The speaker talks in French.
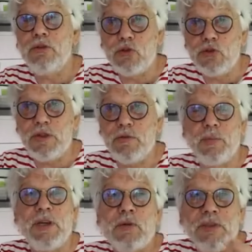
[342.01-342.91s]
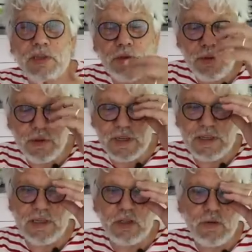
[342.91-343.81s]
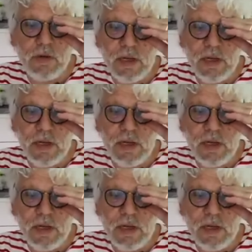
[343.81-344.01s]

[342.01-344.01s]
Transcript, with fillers: juste avant de prier, en discutant avec ces gens,